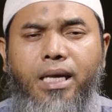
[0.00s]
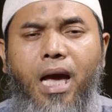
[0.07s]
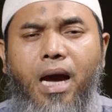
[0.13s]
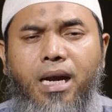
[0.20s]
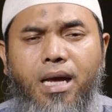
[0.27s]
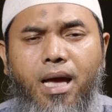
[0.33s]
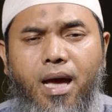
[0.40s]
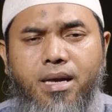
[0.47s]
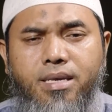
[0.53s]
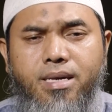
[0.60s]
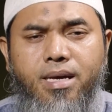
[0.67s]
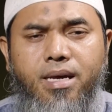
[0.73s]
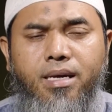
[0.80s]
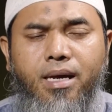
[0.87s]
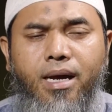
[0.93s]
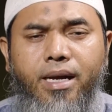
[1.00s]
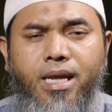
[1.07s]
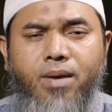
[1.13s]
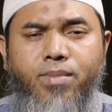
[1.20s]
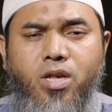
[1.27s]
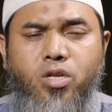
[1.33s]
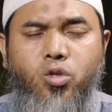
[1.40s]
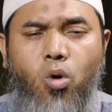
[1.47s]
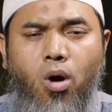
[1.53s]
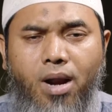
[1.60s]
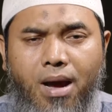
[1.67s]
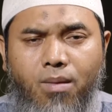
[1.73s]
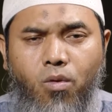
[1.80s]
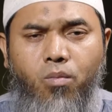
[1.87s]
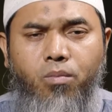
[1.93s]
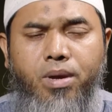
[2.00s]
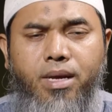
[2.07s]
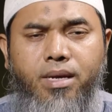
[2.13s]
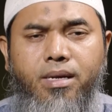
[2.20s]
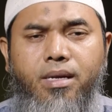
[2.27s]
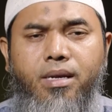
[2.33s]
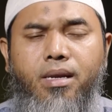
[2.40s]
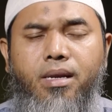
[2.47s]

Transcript: yang dengannya dia menjadi seorang mukmin